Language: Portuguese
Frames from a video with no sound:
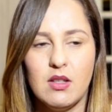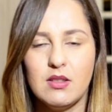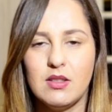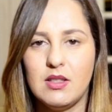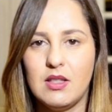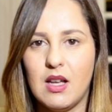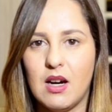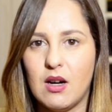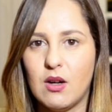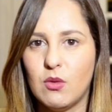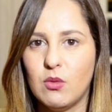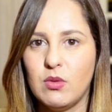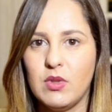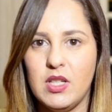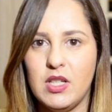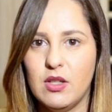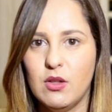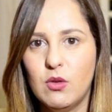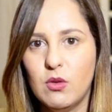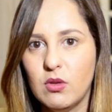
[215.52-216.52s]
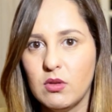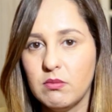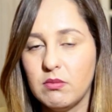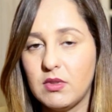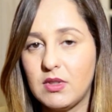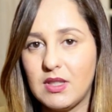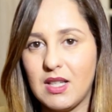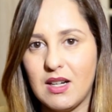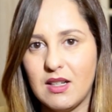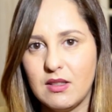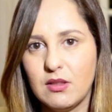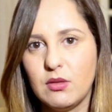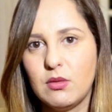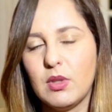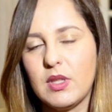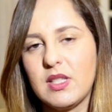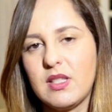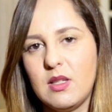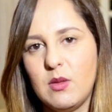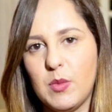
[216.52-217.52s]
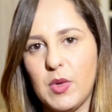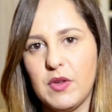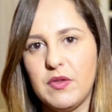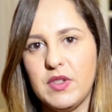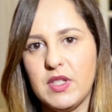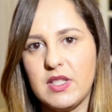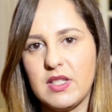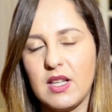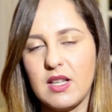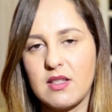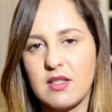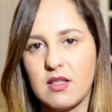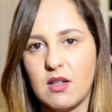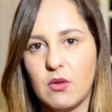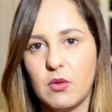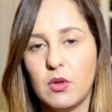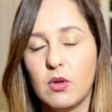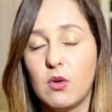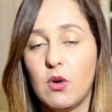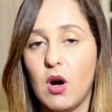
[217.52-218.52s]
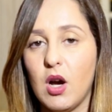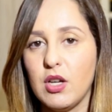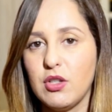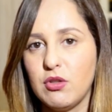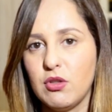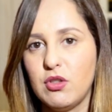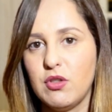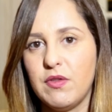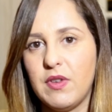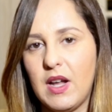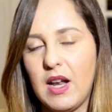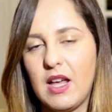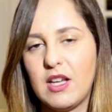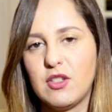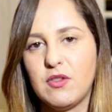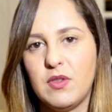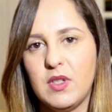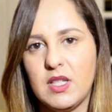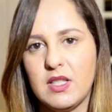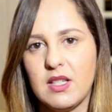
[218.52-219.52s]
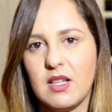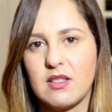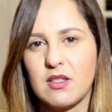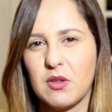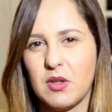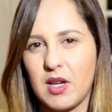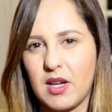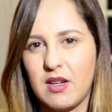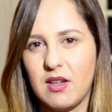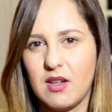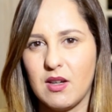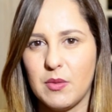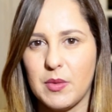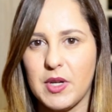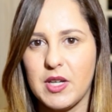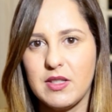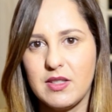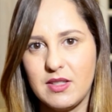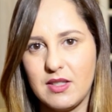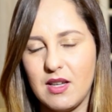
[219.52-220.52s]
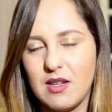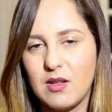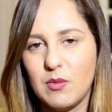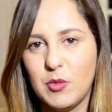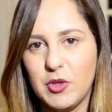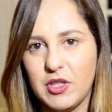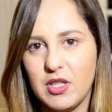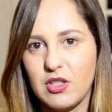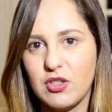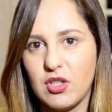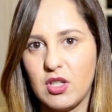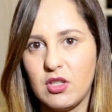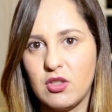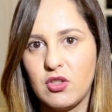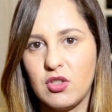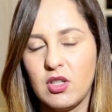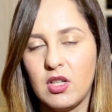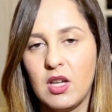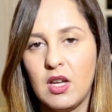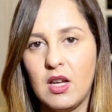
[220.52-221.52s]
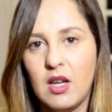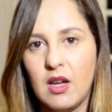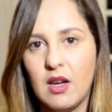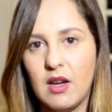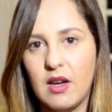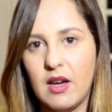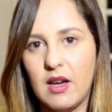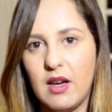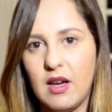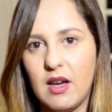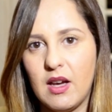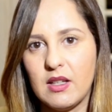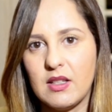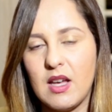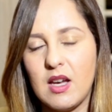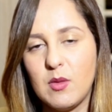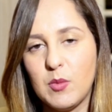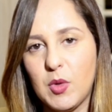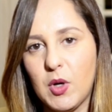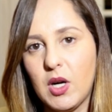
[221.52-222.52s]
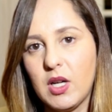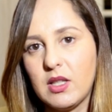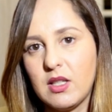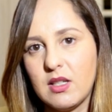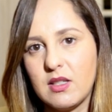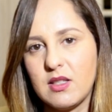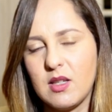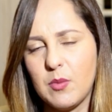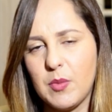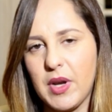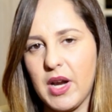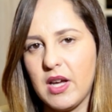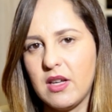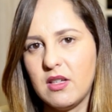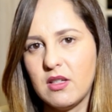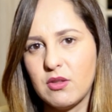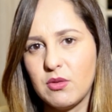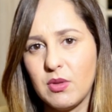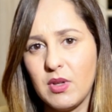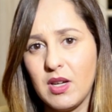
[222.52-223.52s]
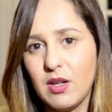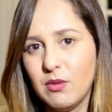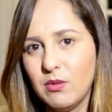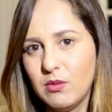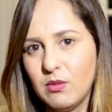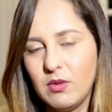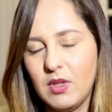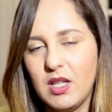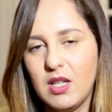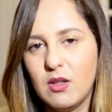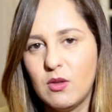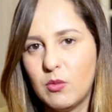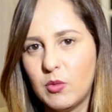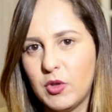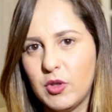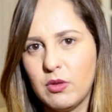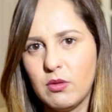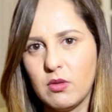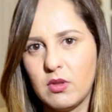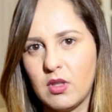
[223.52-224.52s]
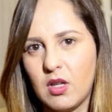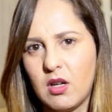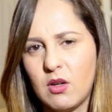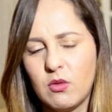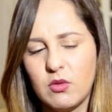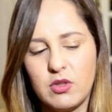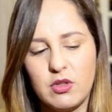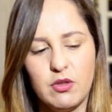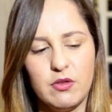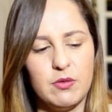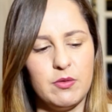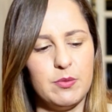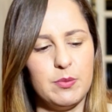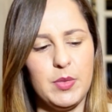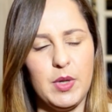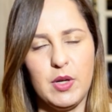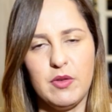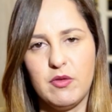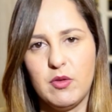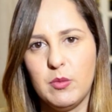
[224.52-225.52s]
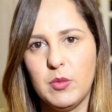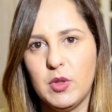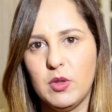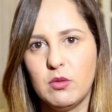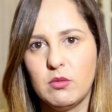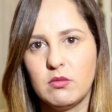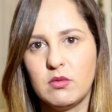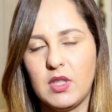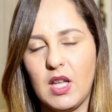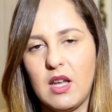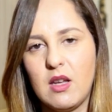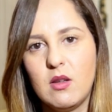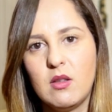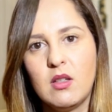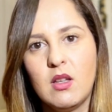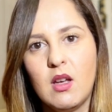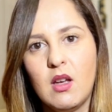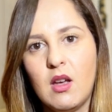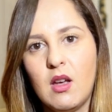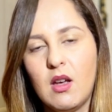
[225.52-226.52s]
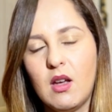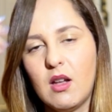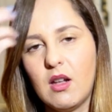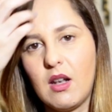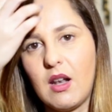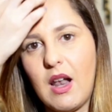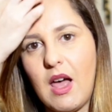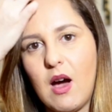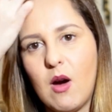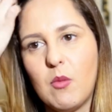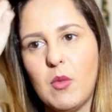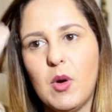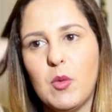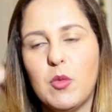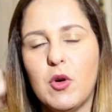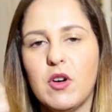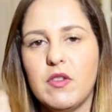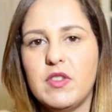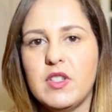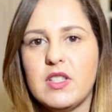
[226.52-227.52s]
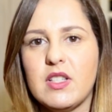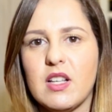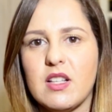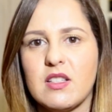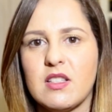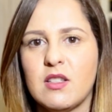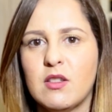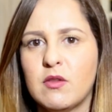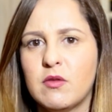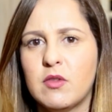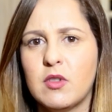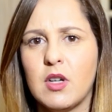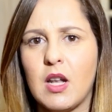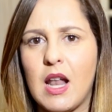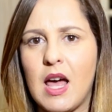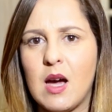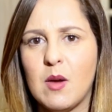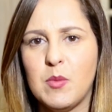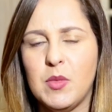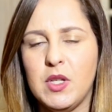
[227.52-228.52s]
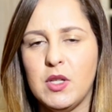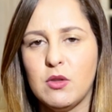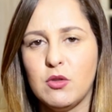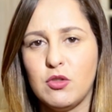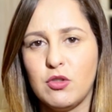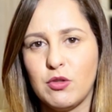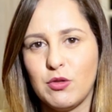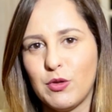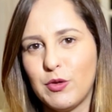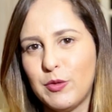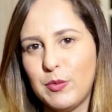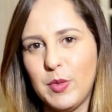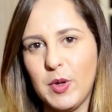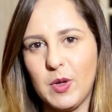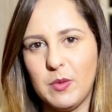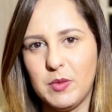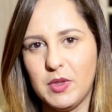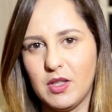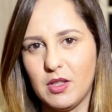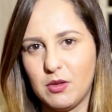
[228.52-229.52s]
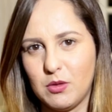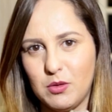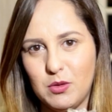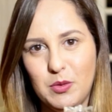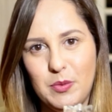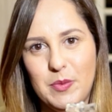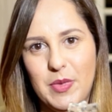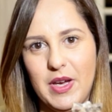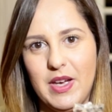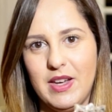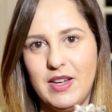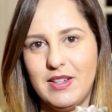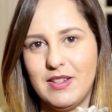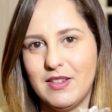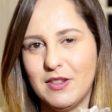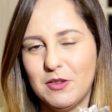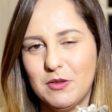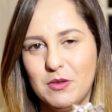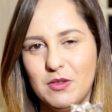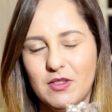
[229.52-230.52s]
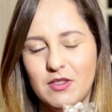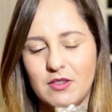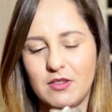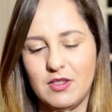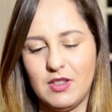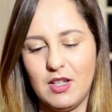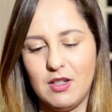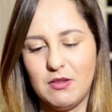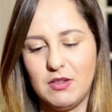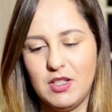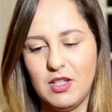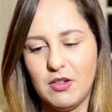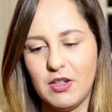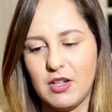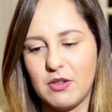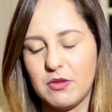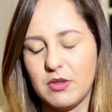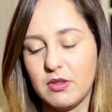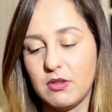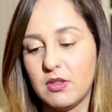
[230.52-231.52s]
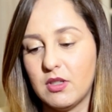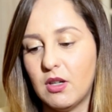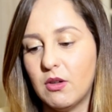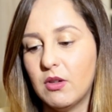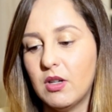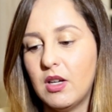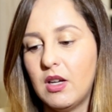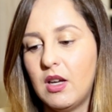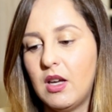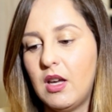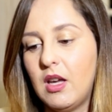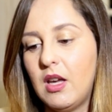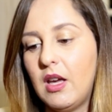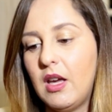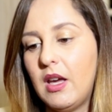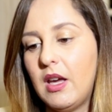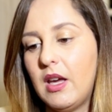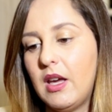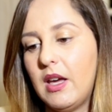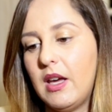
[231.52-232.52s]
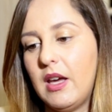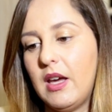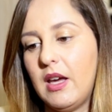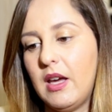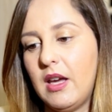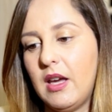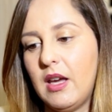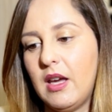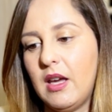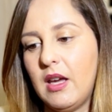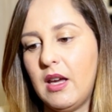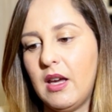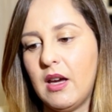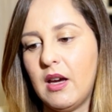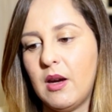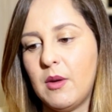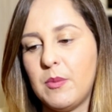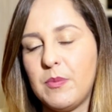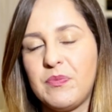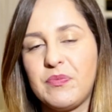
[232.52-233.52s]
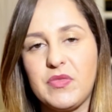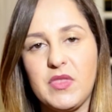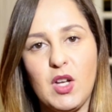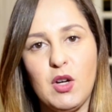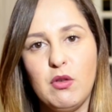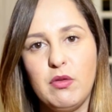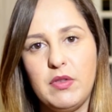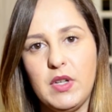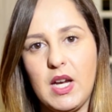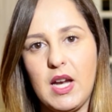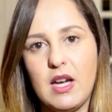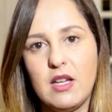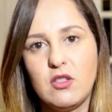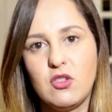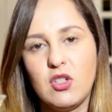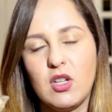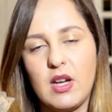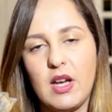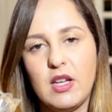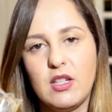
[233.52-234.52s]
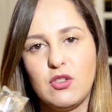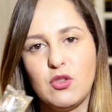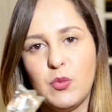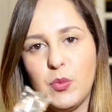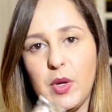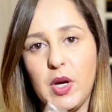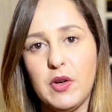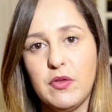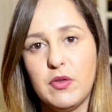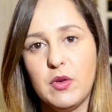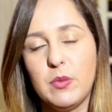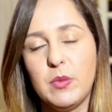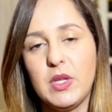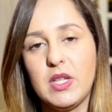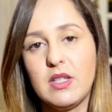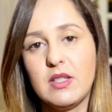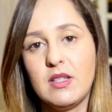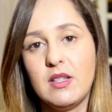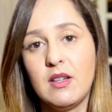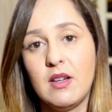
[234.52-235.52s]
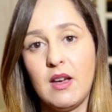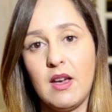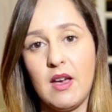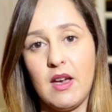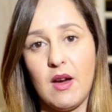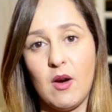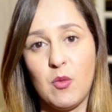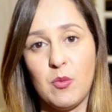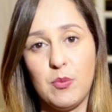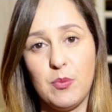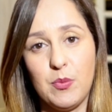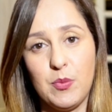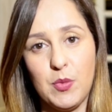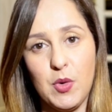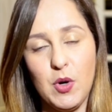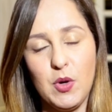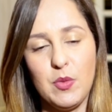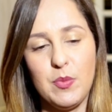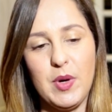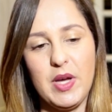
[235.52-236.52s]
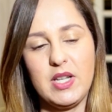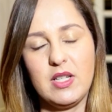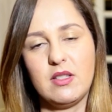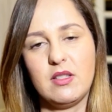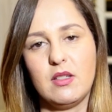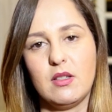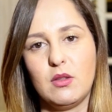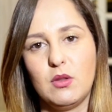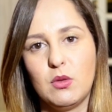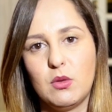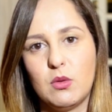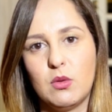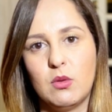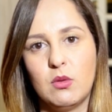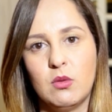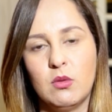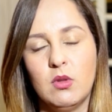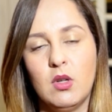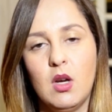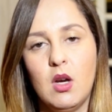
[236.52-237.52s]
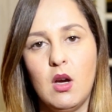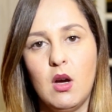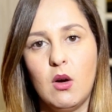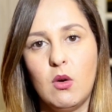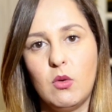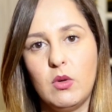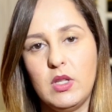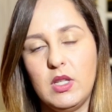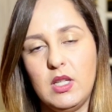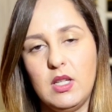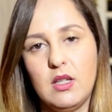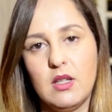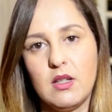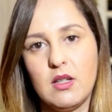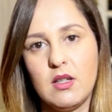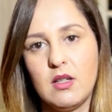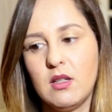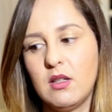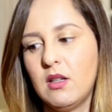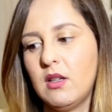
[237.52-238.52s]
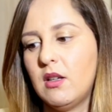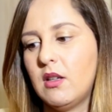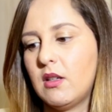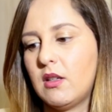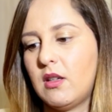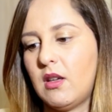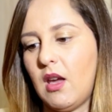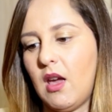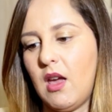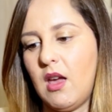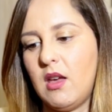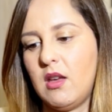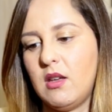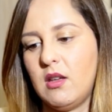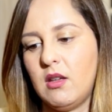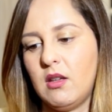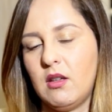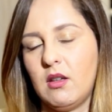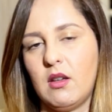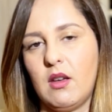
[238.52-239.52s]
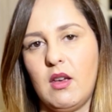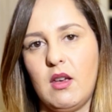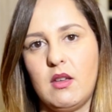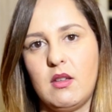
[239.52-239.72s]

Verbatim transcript: não ligo tanto assim para fixação. Eu gosto de falar de fixação aqui, que eu sei que muita gente é, dar importância para isso. Eu não ligo muito não, se o perfume não tem lá uma boa fixação, vou lá, aplico de novo, para mim tá tudo bem, eu não, não tenho neura com isso não. É, então fica a dica aí de um perfume que é um pouco parecido com o Nina, quem